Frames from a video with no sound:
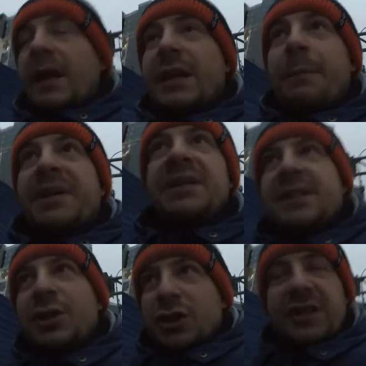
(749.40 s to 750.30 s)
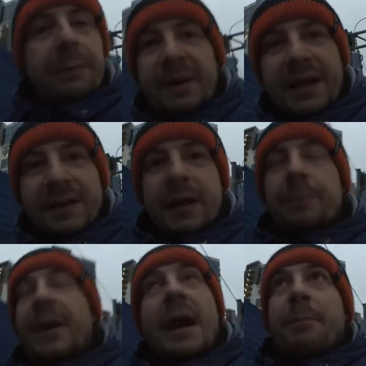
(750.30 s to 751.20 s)
ебанистически бедные,
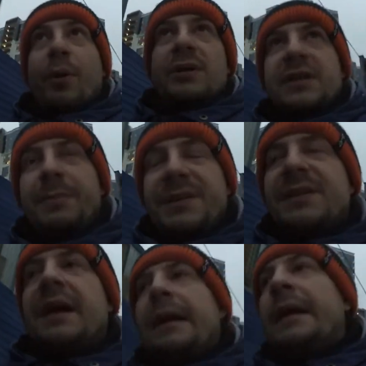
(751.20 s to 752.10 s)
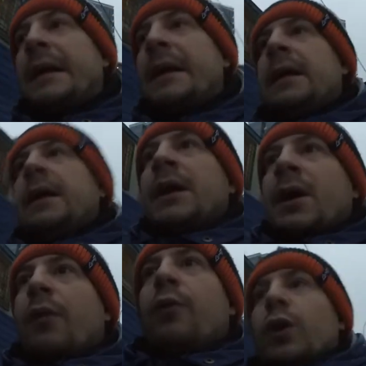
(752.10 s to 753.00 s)
прям просто пизда.
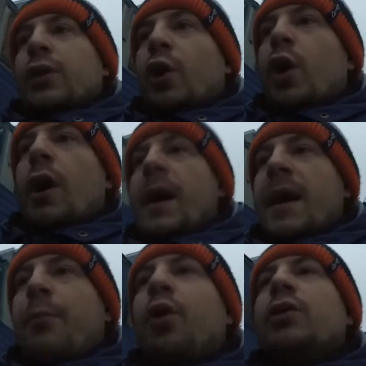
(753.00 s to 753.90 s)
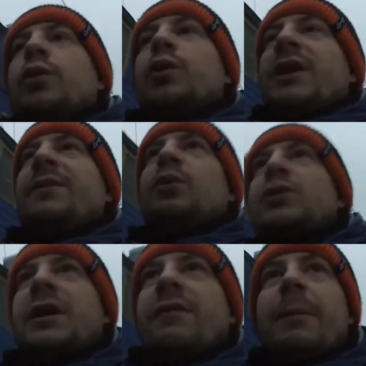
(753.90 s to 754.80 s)
Вот, но работу им
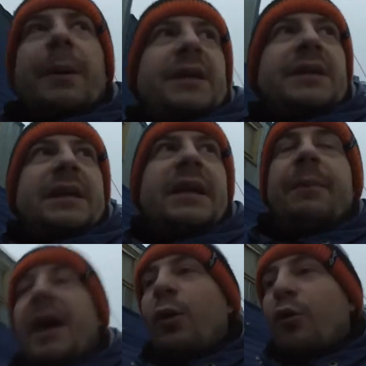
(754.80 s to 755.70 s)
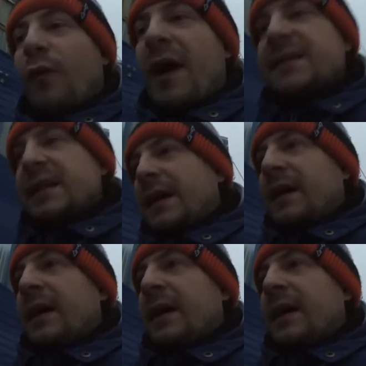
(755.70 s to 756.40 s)
нужно выполнить либо у вас,